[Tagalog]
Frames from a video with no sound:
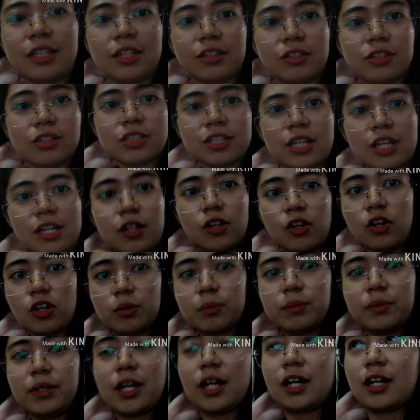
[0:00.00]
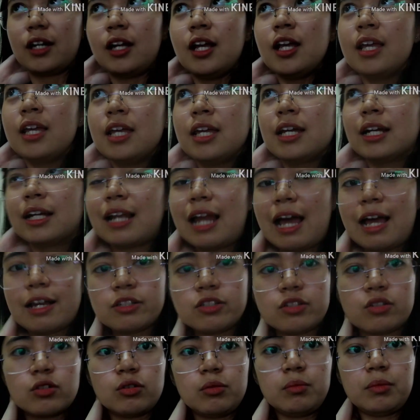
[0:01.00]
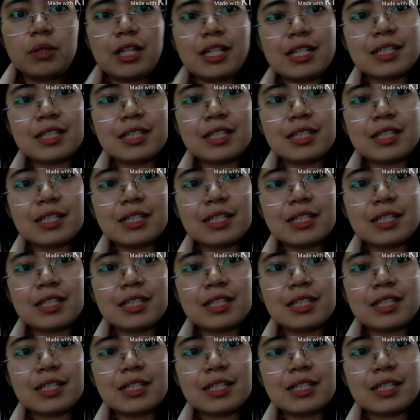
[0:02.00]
dito sa loob ng classroom